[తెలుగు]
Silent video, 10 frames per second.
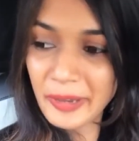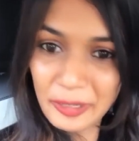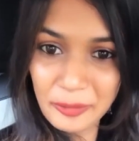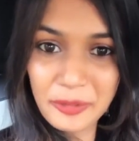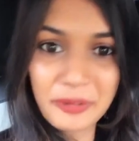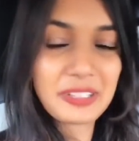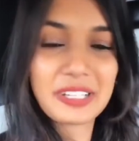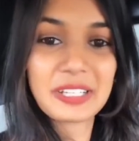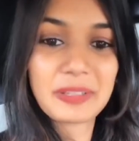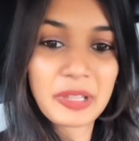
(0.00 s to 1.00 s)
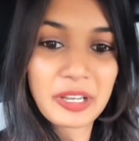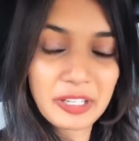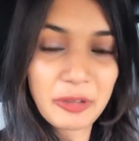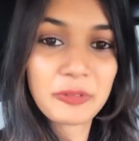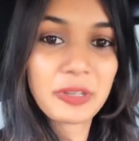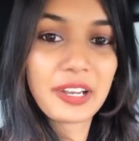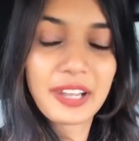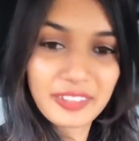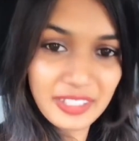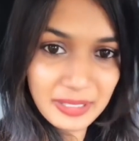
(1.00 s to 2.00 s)
మన ఊరోళ్ళని మన టౌన్
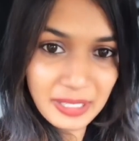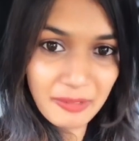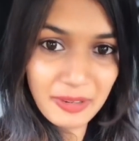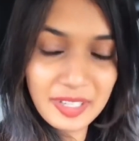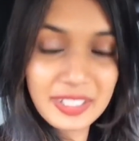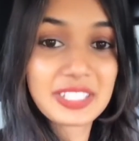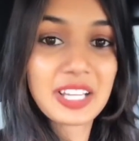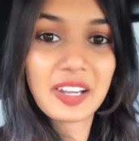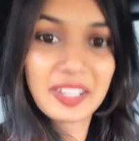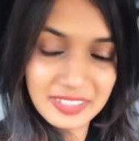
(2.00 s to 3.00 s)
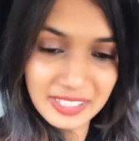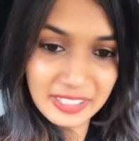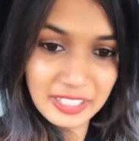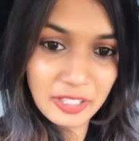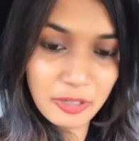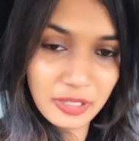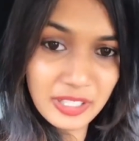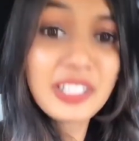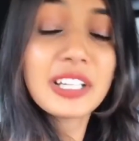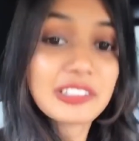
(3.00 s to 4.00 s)
వాళ్ళని అందరినీ కలవడానికి చాలా ఎక్సైటెడ్గా
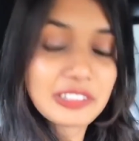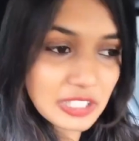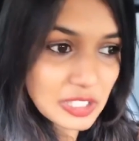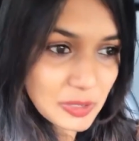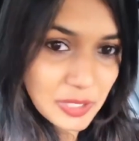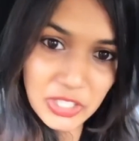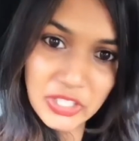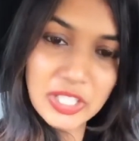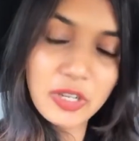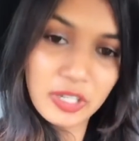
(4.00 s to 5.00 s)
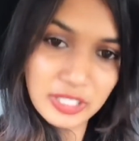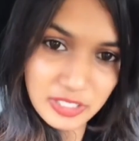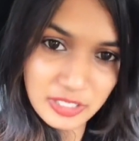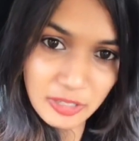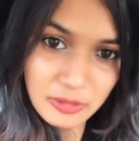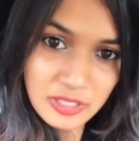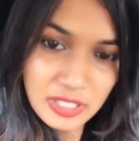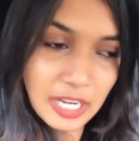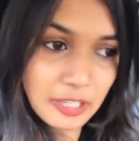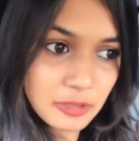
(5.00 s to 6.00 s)
ఉన్నా త్రీ ఓ క్లాక్కి కాలేజ్
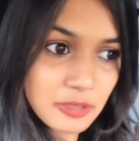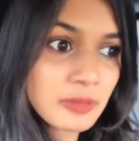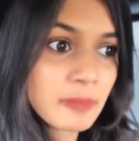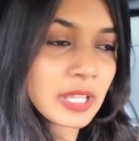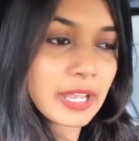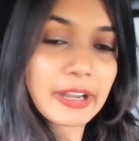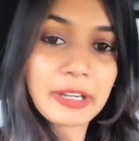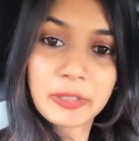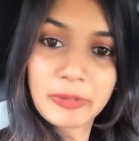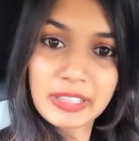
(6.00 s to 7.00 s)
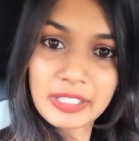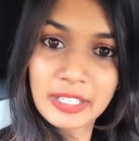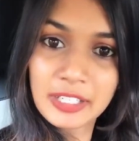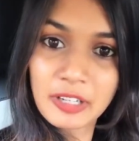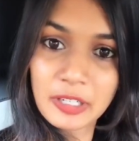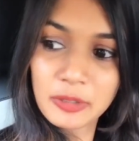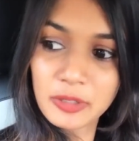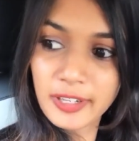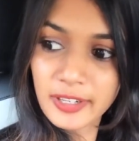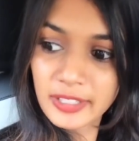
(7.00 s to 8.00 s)
గ్రౌండ్స్ తాండూర్ అండ్ ట్వెల్వ్ థర్టీ వన్ ఓ
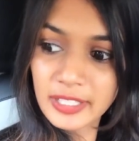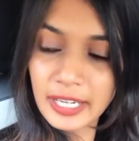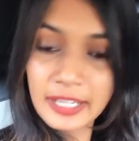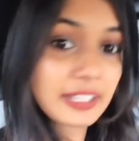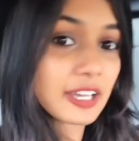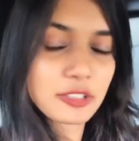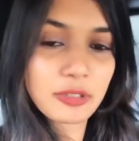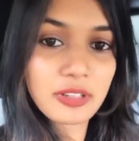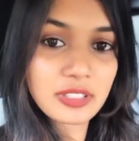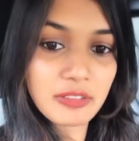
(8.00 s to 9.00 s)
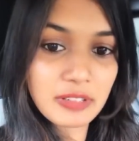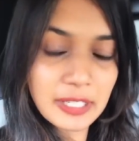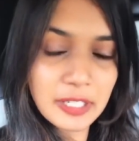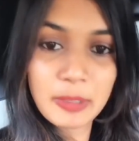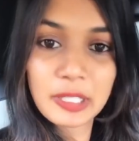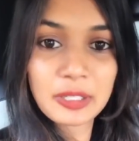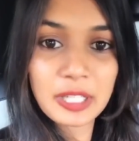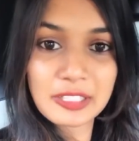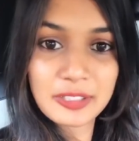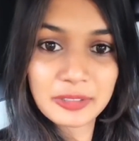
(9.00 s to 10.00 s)
క్లాక్కి ఎన్టీఆర్ చౌరస్తా వికారాబాద్లో
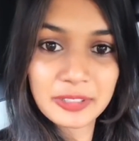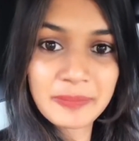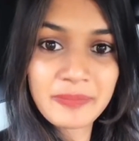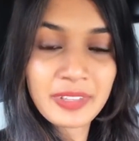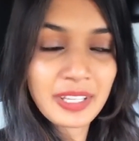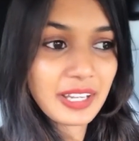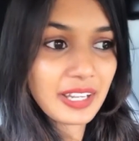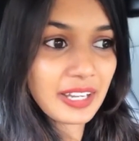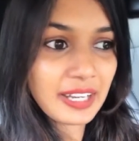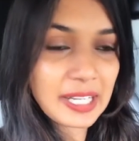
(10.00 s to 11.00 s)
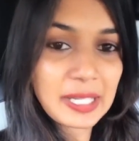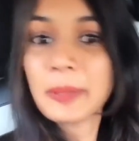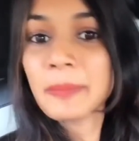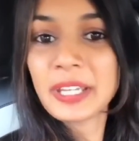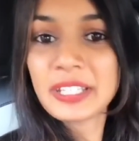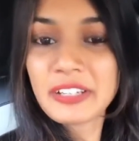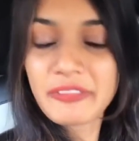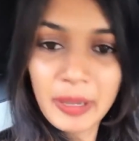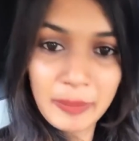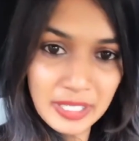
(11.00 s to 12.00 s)
కలుసుకుందాం అండ్ మిగతా
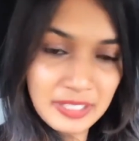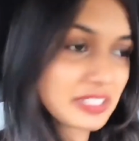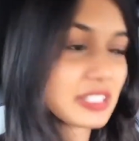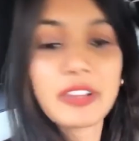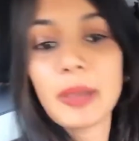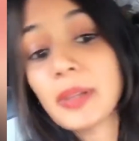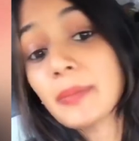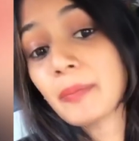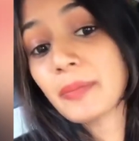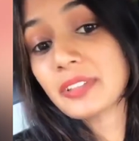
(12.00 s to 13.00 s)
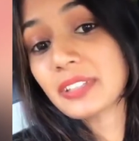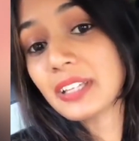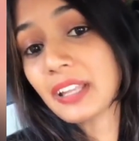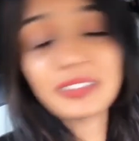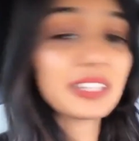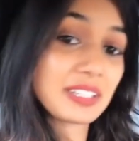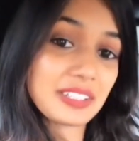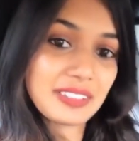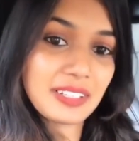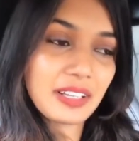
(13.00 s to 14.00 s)
ఫ్యామిలీ ఇన్స్టా ఫ్యామిలీ మెంబర్స్కి అందరికీ